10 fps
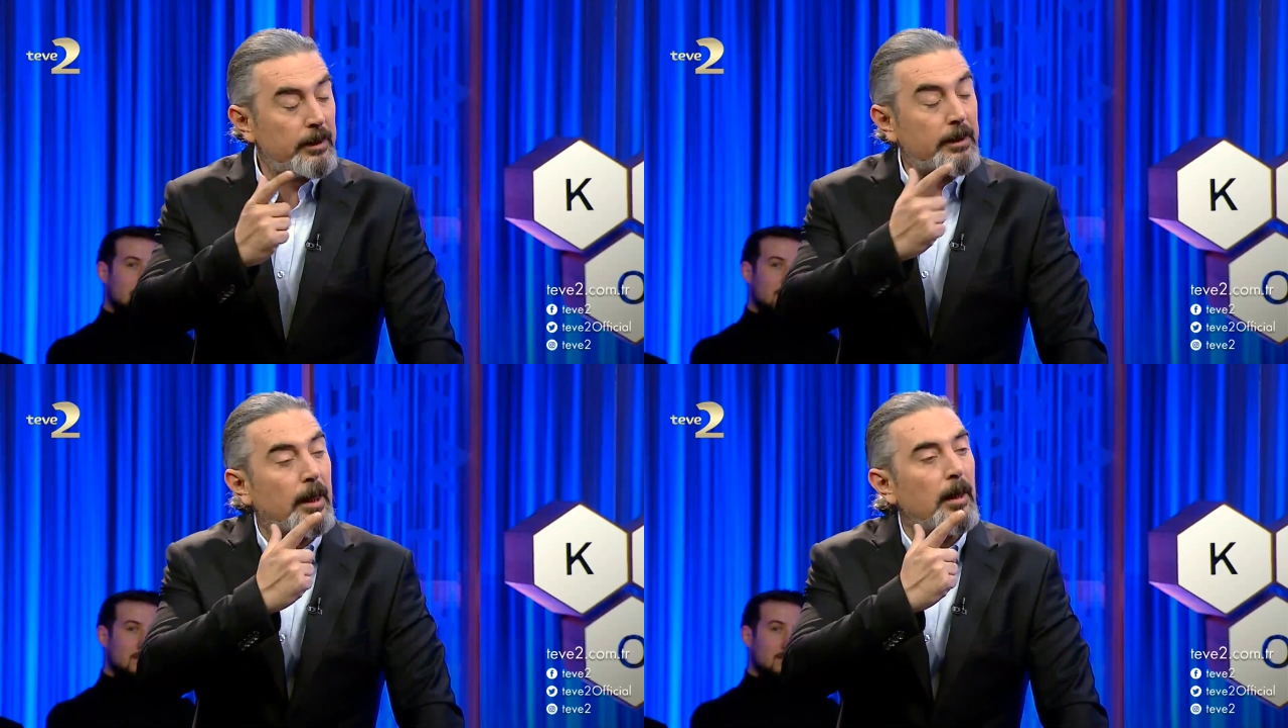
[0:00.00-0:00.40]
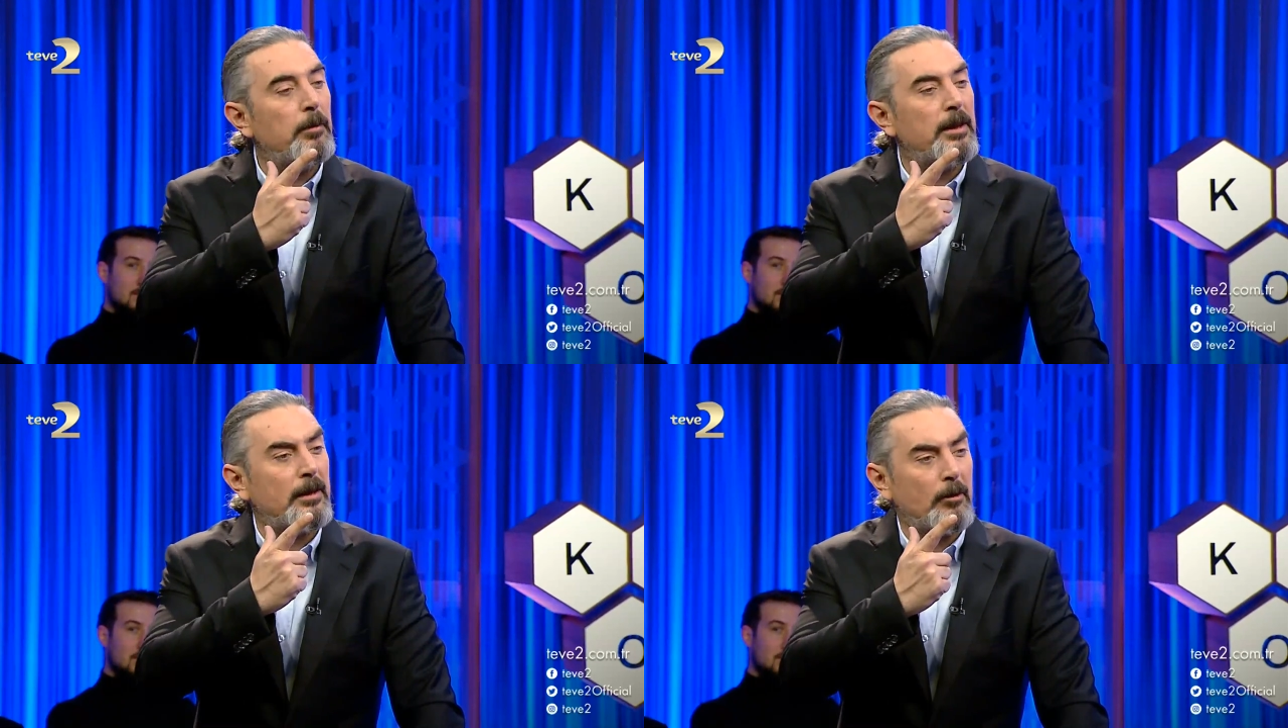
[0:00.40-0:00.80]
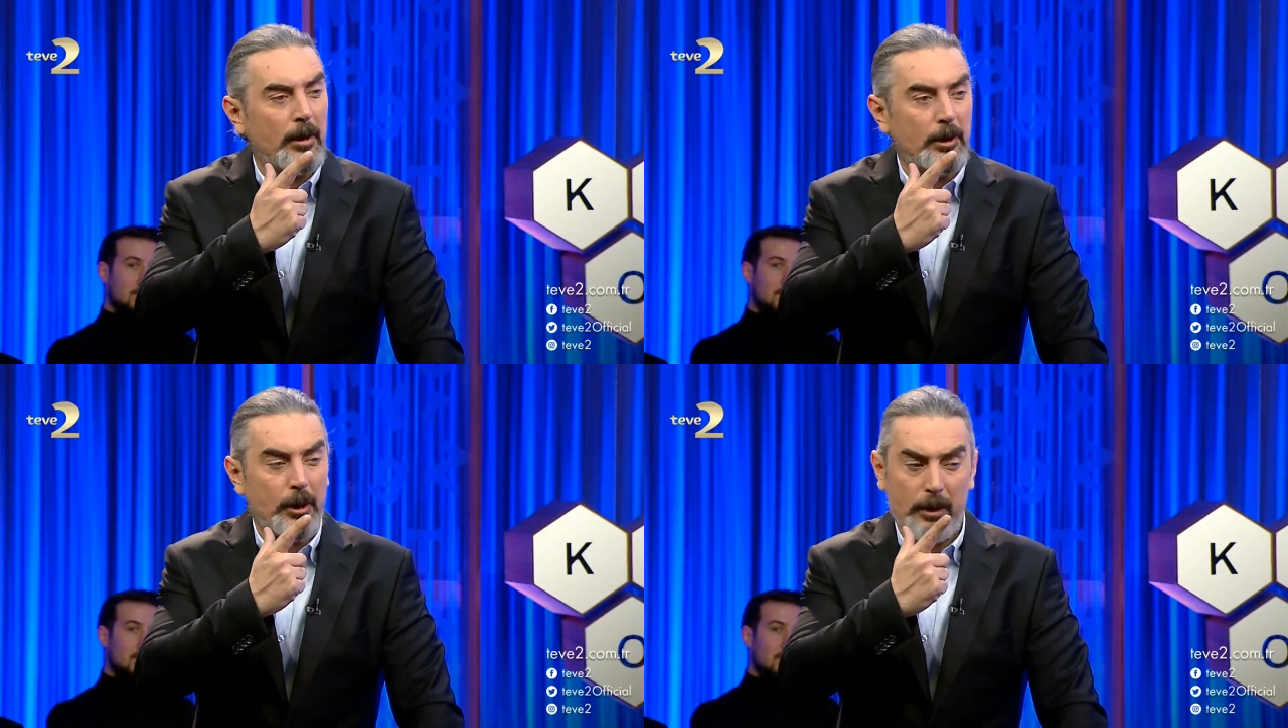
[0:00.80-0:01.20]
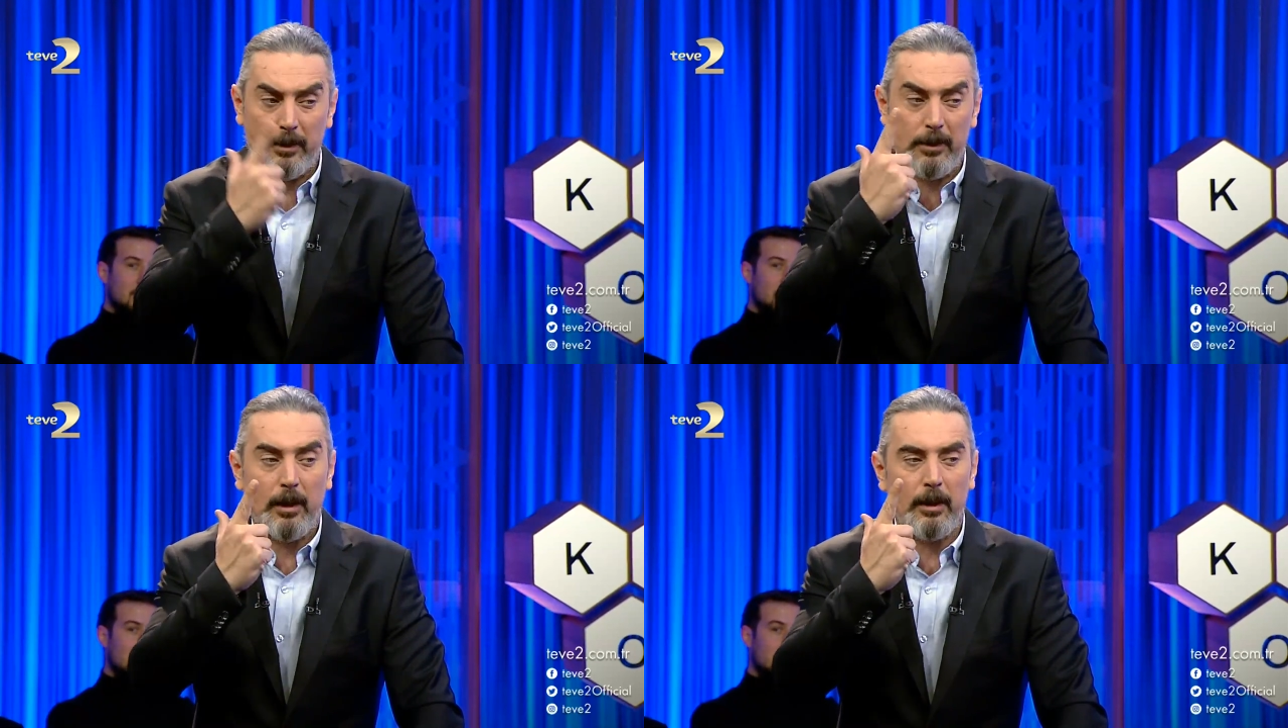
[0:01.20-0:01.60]
Risk almaya sevk
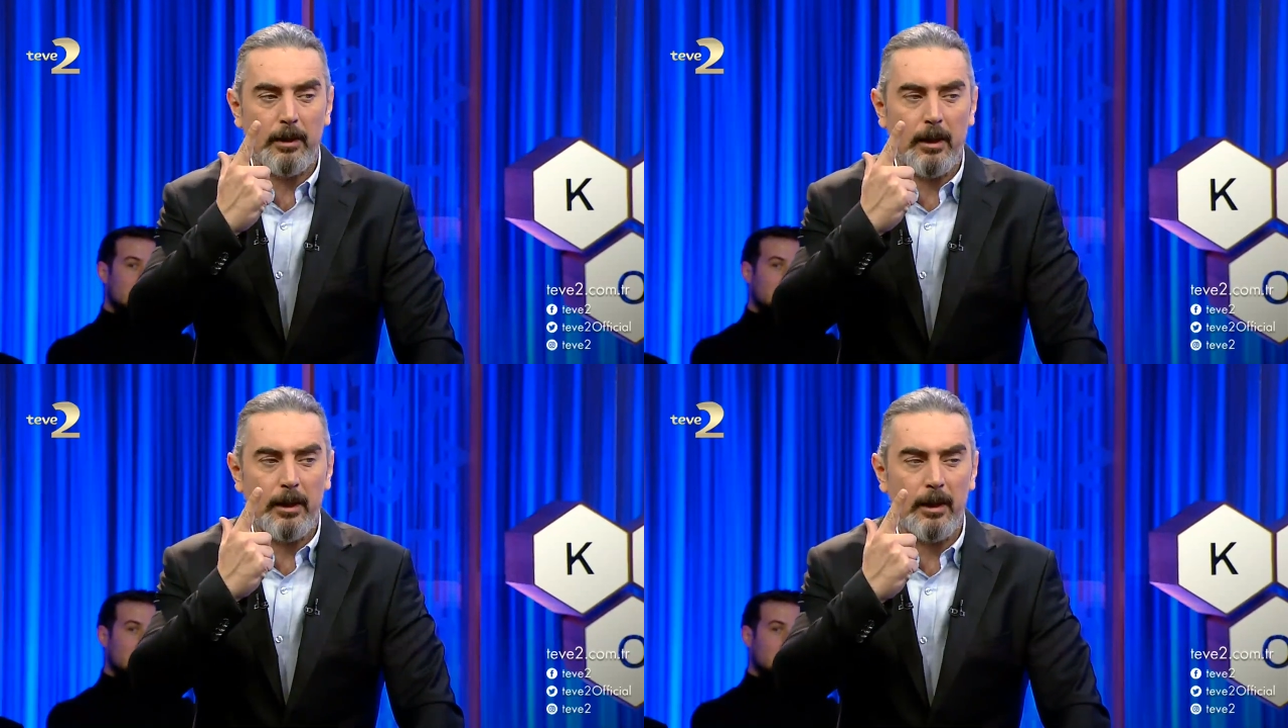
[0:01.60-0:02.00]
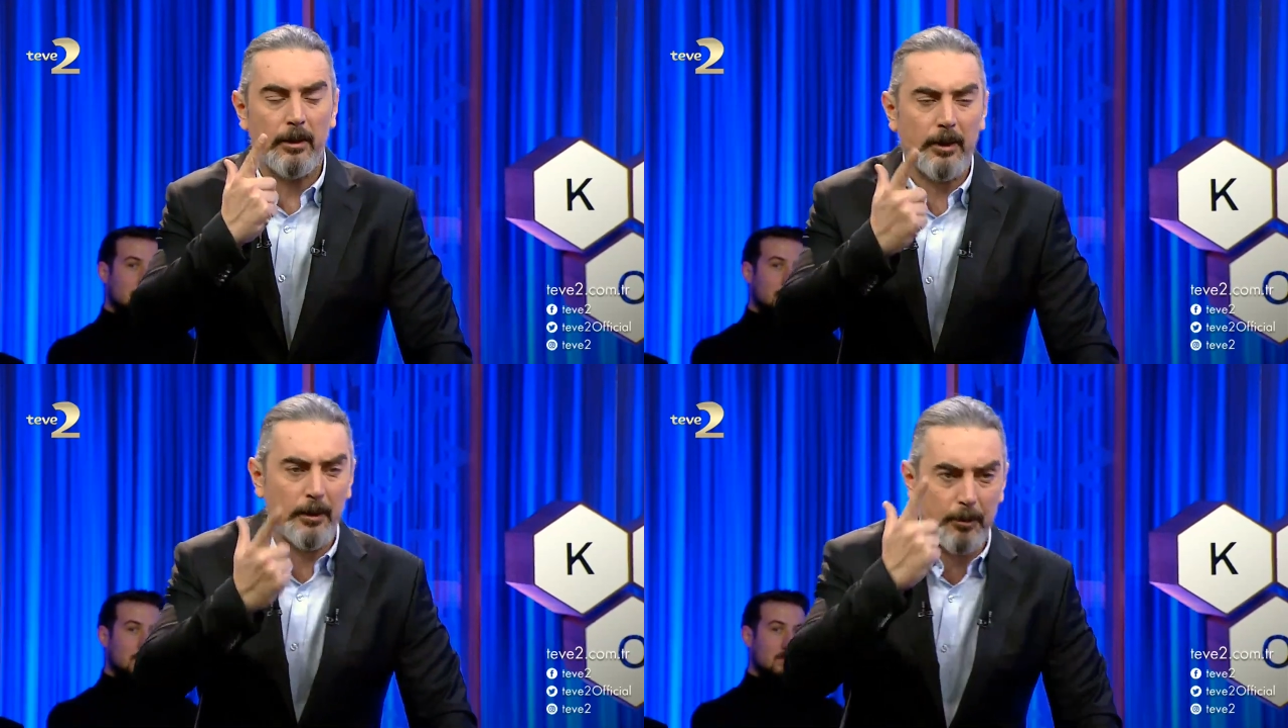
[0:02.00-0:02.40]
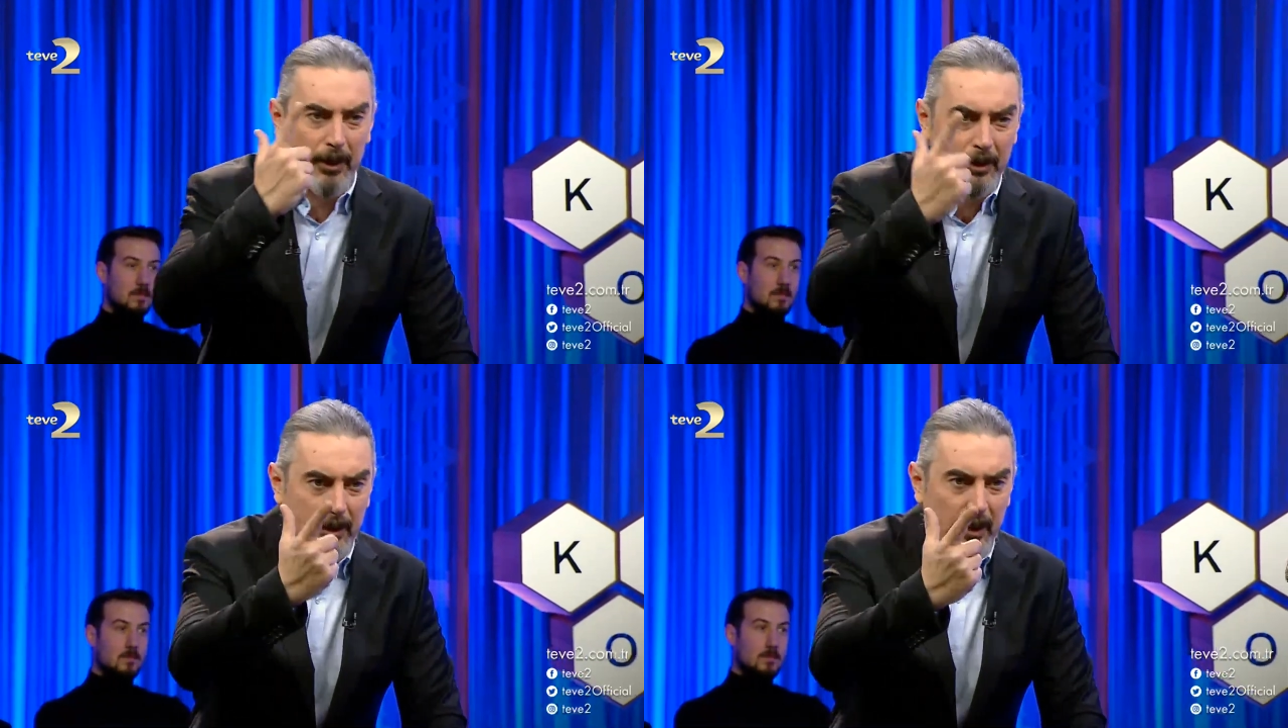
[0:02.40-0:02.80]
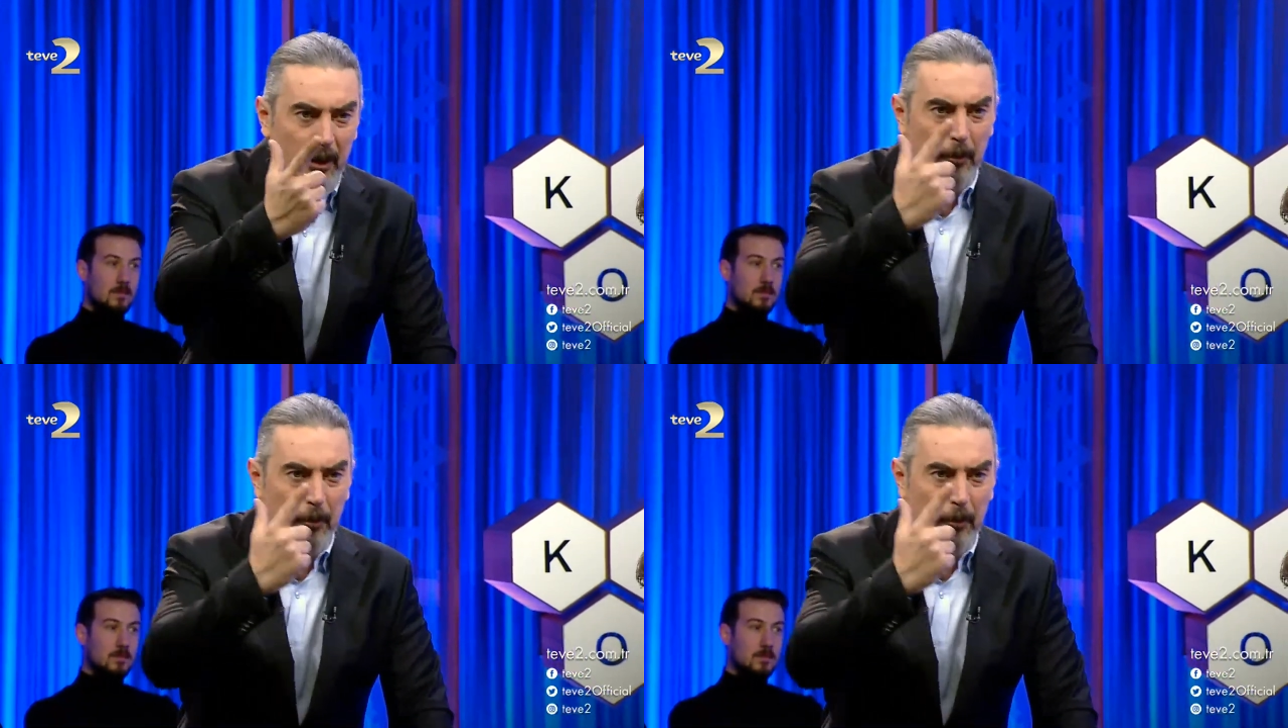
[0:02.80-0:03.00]
edeceksiniz arkadan gelen rakiplerinizi.